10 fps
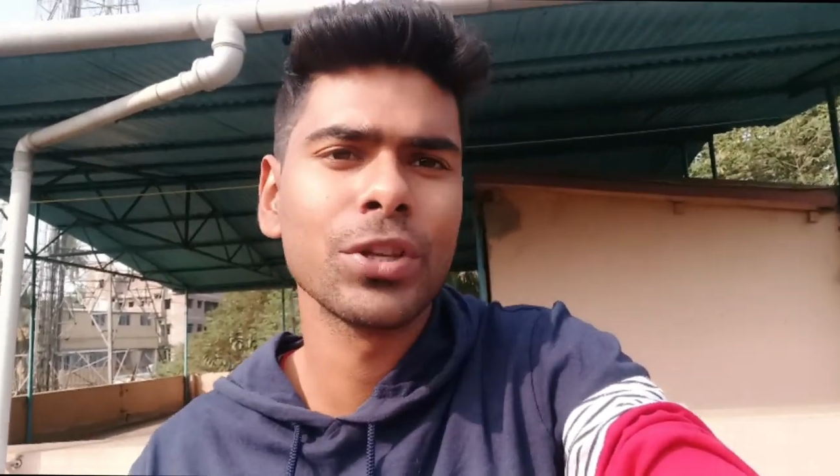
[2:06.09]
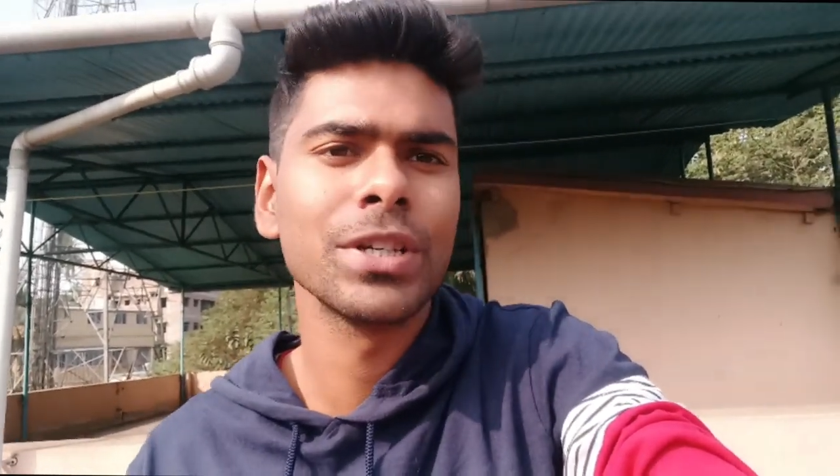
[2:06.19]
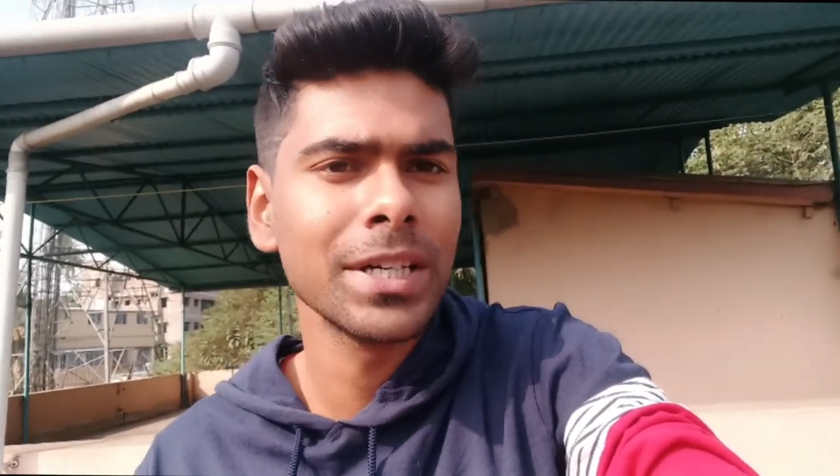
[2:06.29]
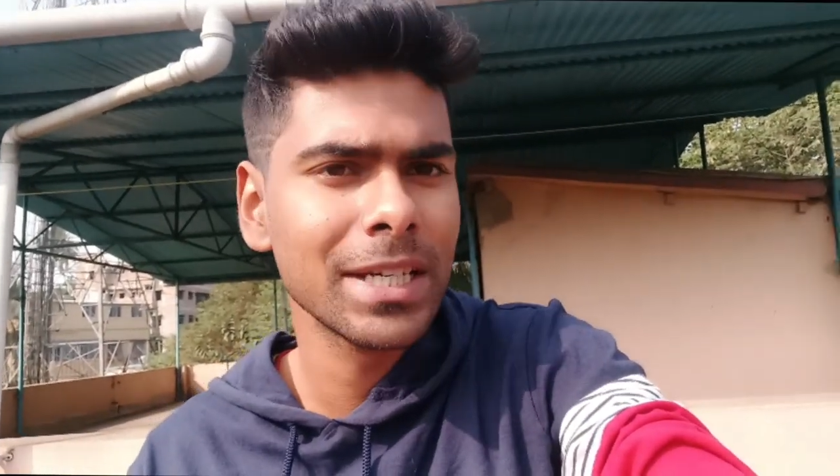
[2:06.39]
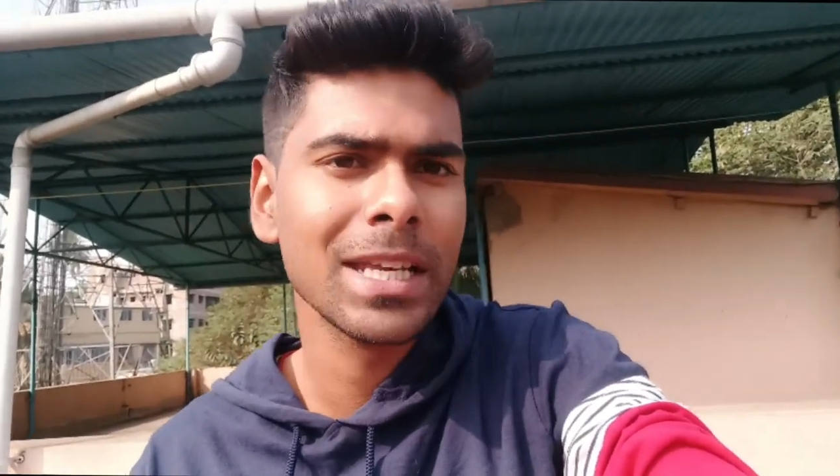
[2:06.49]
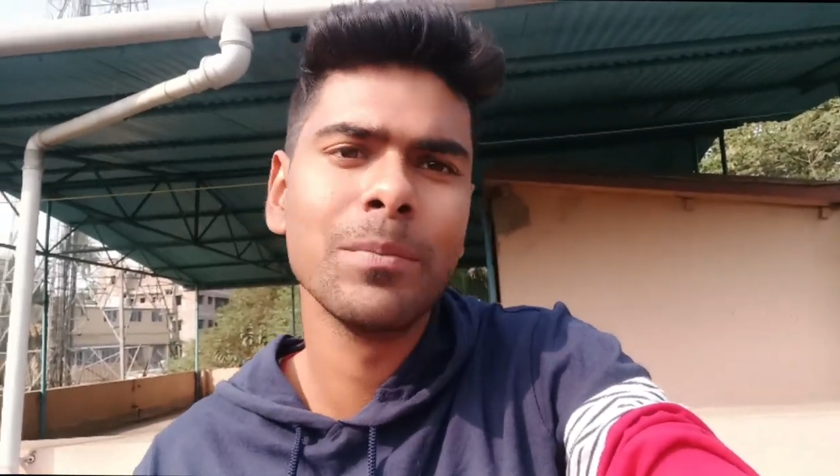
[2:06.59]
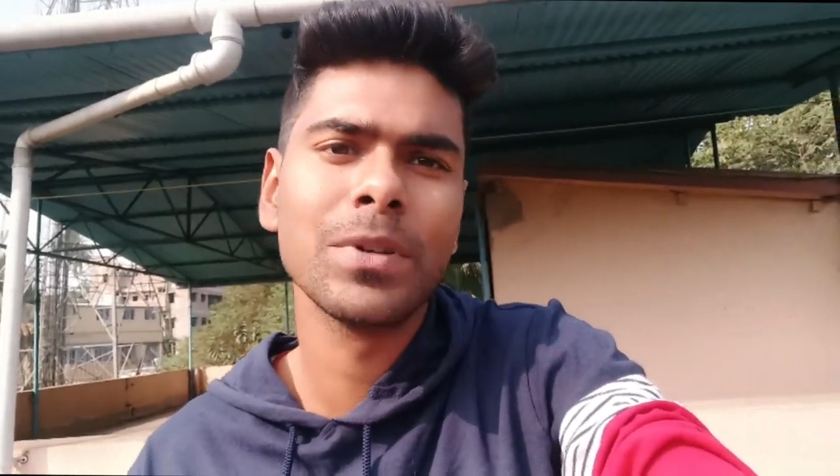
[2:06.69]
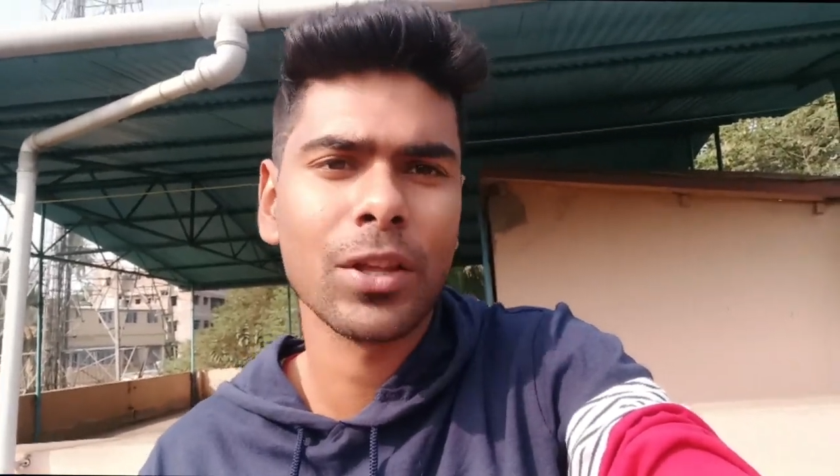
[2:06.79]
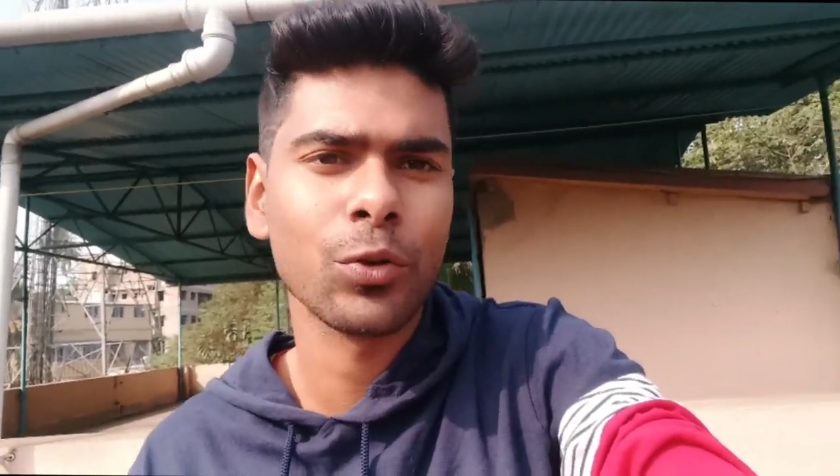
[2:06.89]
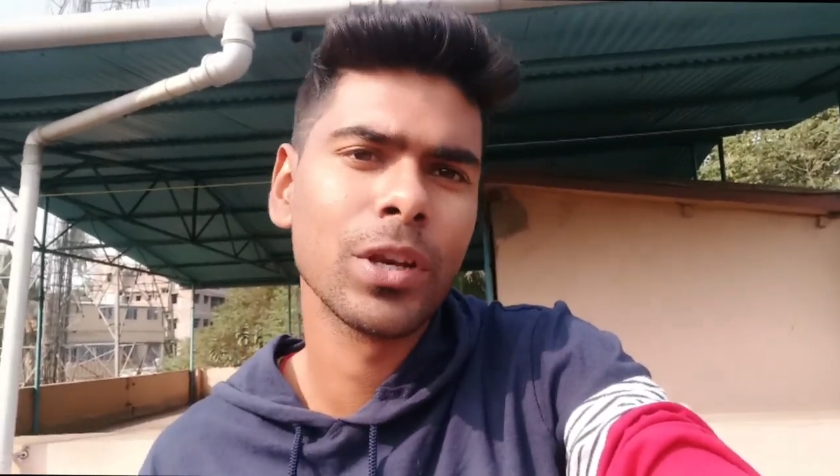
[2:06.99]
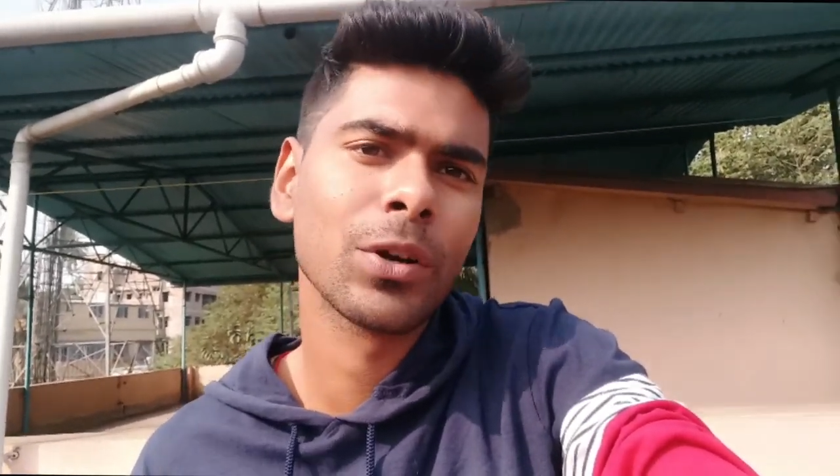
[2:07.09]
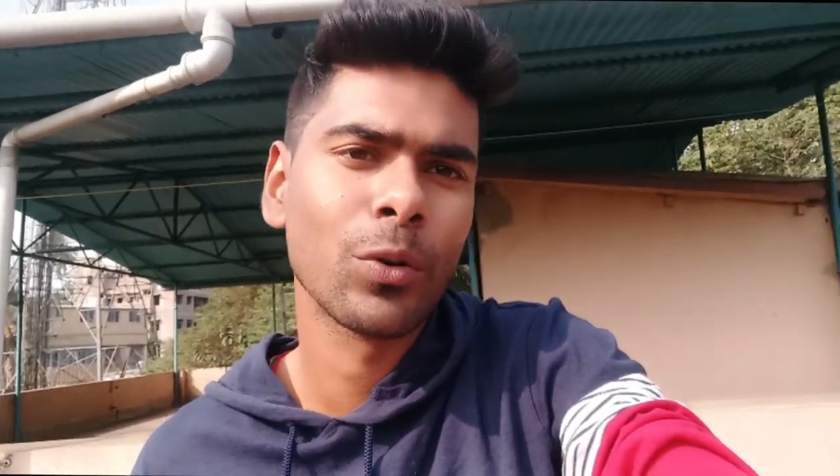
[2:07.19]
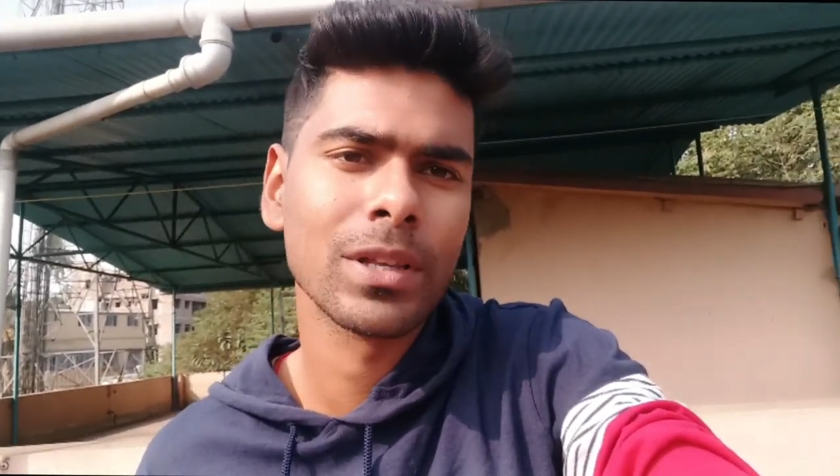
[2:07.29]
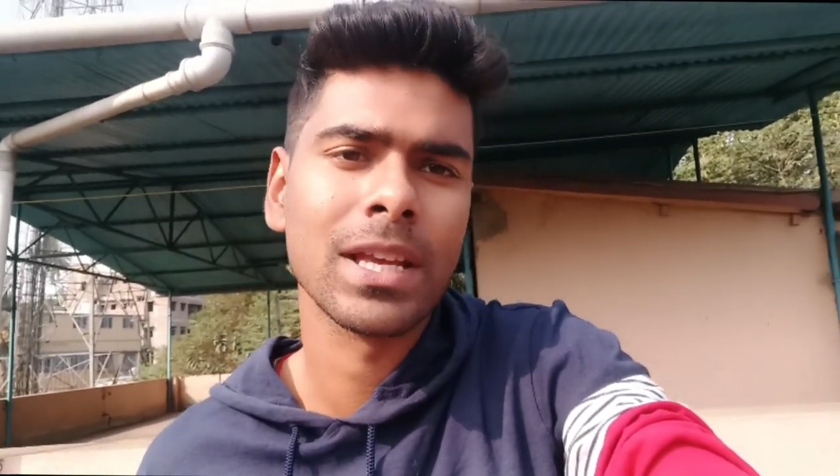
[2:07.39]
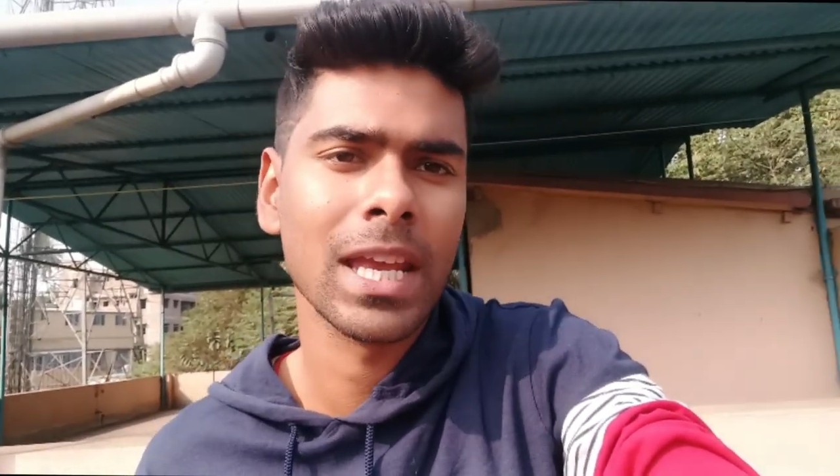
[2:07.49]
টিমটা তৈরি করেছে
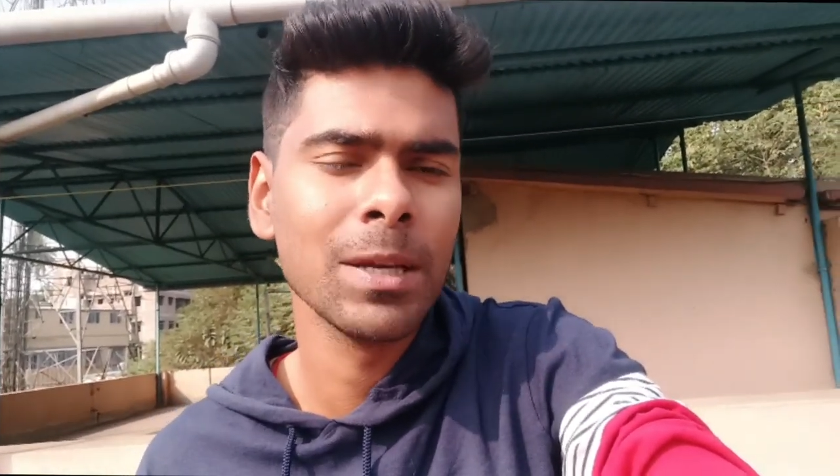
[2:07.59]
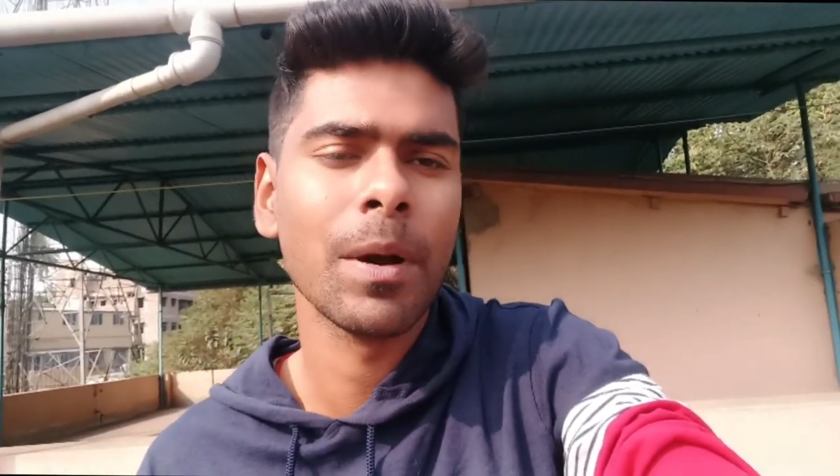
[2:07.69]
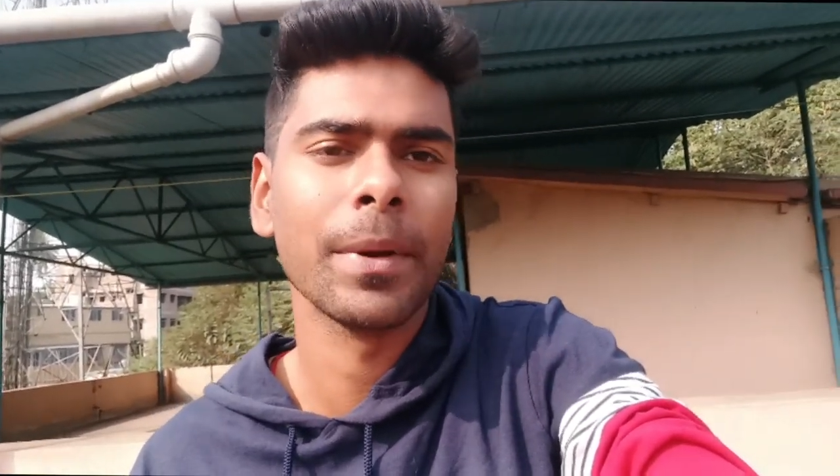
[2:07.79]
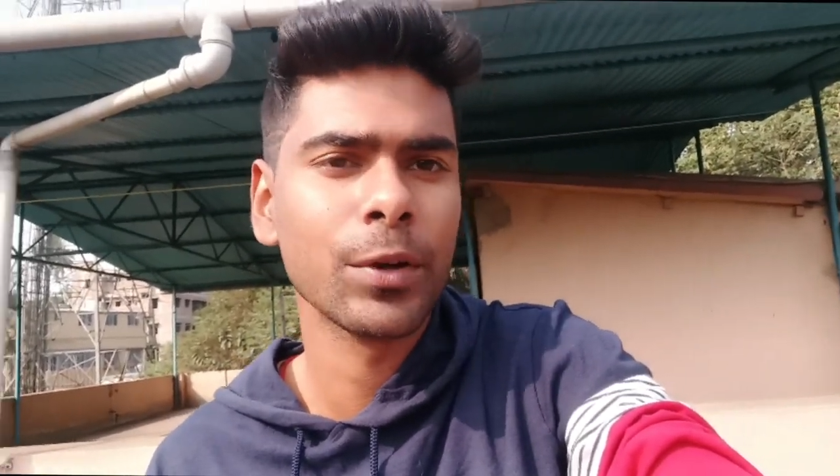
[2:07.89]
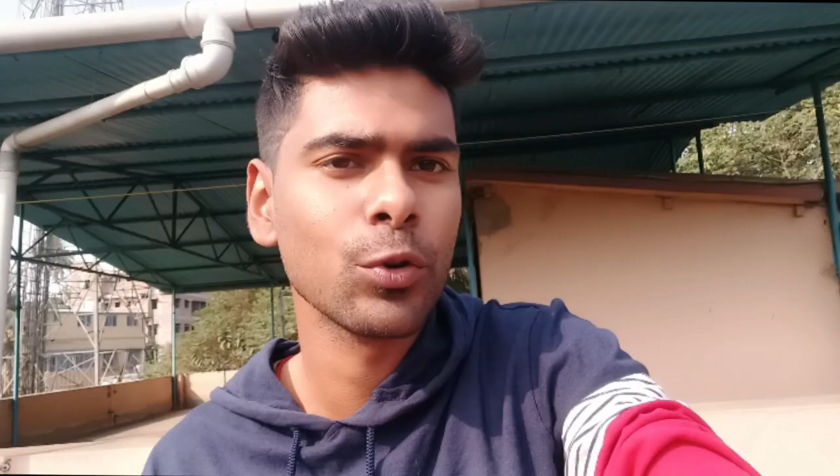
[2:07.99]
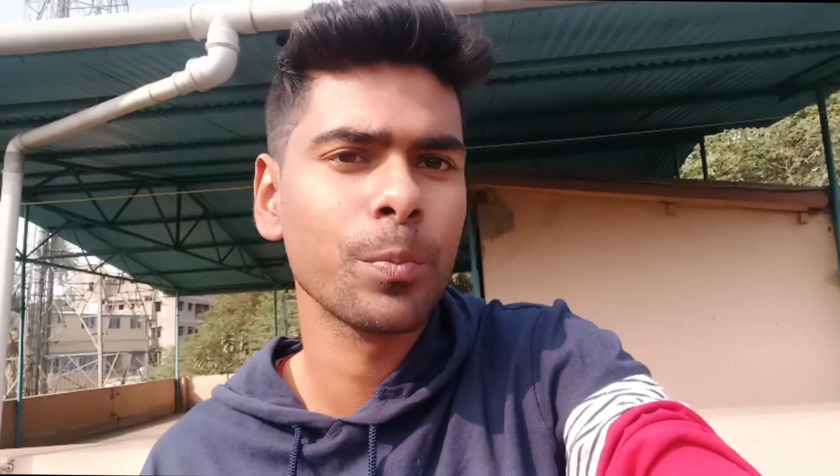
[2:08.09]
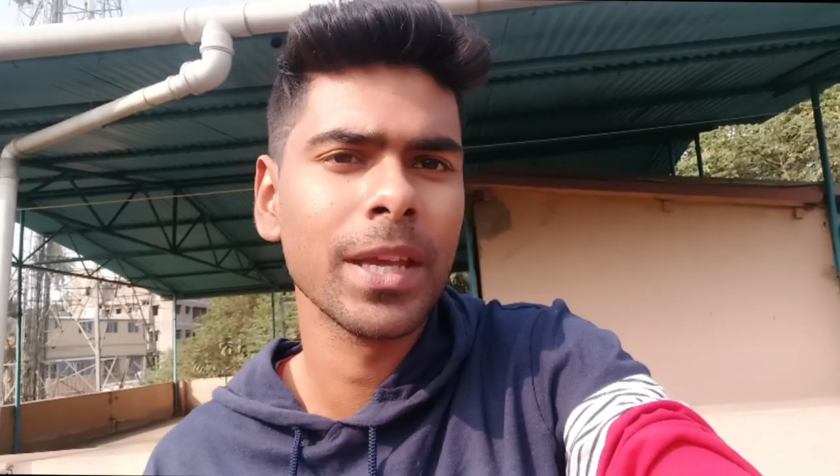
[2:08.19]
ইমামি গ্রুপই